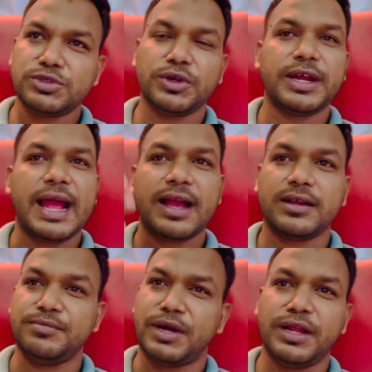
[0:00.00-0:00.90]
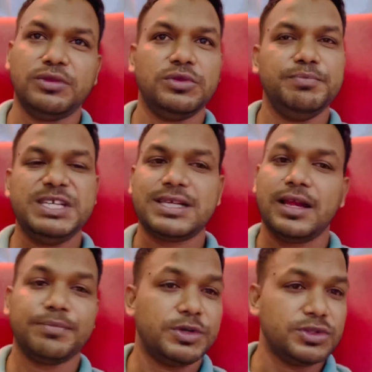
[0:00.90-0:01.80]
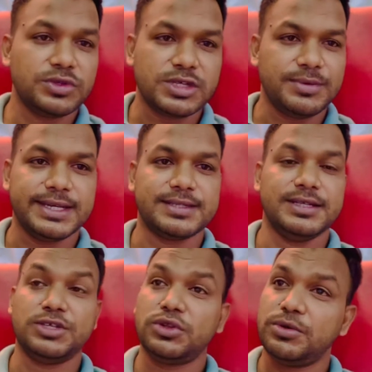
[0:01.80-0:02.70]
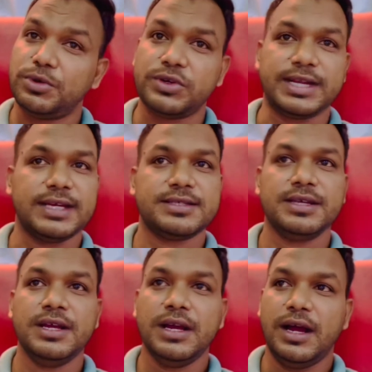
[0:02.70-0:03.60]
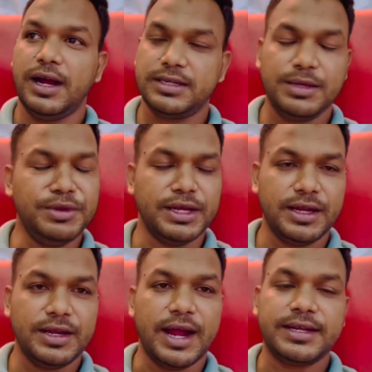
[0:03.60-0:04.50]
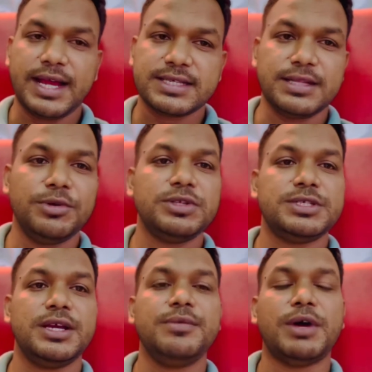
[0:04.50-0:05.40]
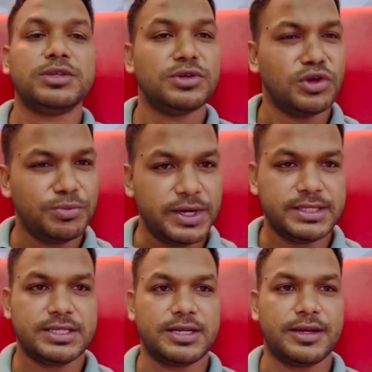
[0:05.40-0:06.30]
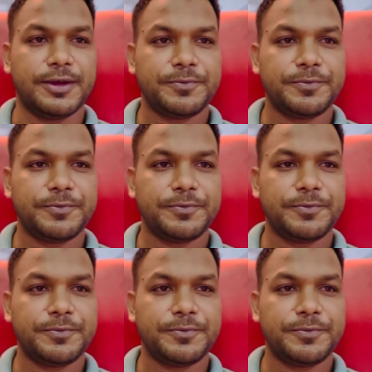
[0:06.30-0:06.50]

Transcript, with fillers: এর এক মানে বিশ লাখ পর্যন্ত টিভি আছে যত বড় ট্যাক্স টিভি নেন আর ট্যাক্স নিবে হচ্ছে মাত্র নব্বই হাজার টাকা